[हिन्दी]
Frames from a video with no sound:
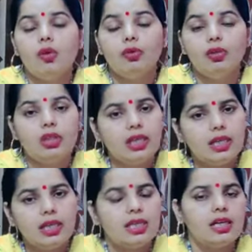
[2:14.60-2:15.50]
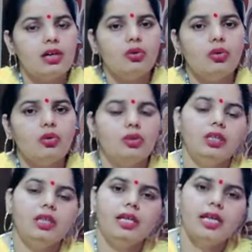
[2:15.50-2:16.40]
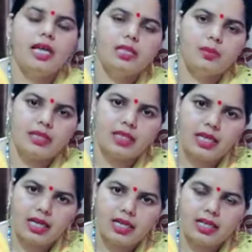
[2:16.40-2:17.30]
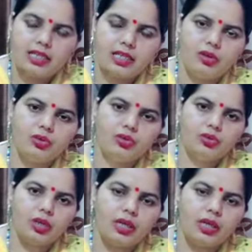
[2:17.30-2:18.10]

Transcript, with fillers: और वो दिल्ली की ना हो दिल्ली के आसपास के इलाके की ना हो